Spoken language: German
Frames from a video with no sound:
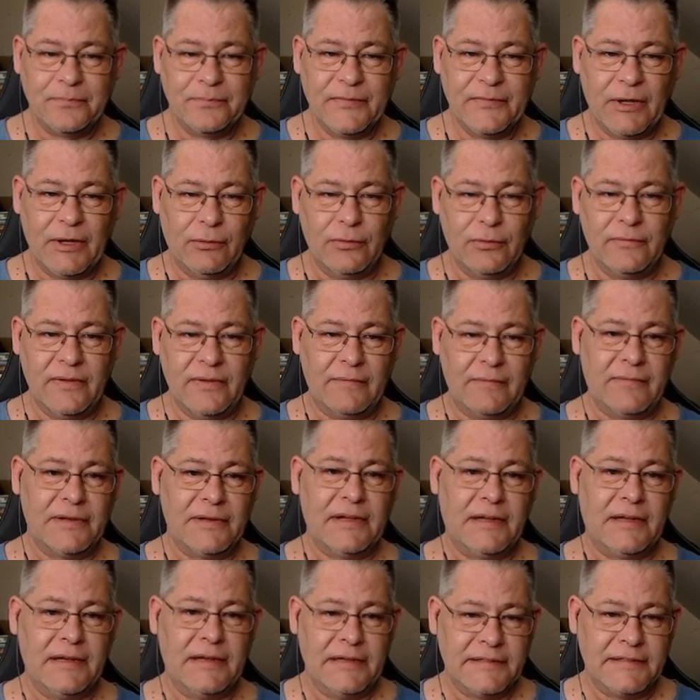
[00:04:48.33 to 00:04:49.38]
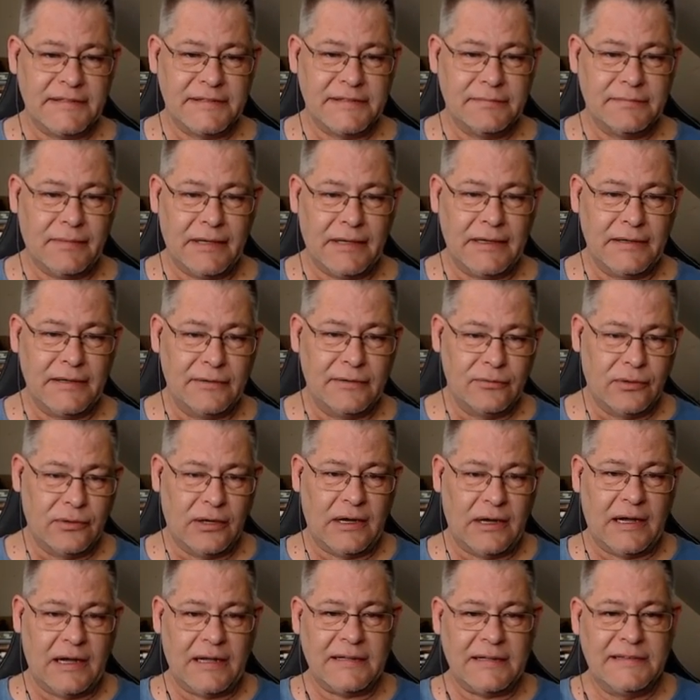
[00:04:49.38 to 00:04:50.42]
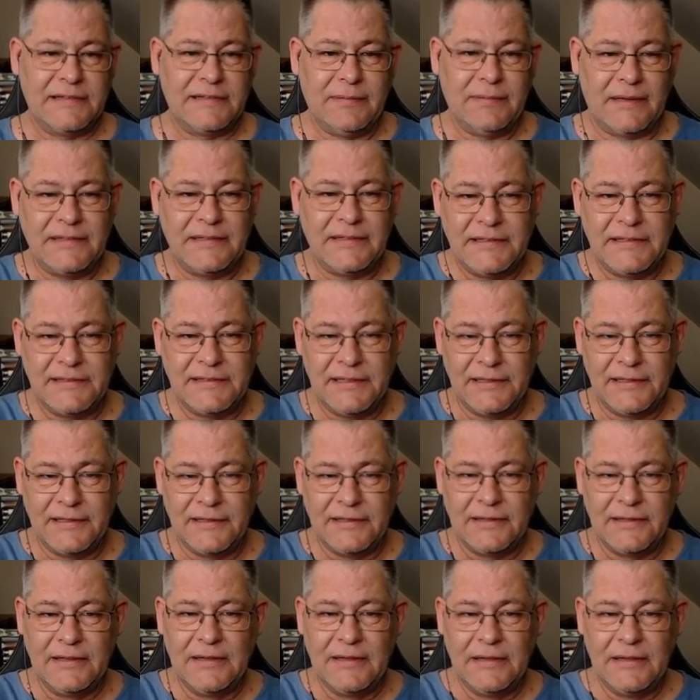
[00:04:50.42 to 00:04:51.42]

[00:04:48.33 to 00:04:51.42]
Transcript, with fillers: Und wenn wir dann nächstes Mal nur 28 sind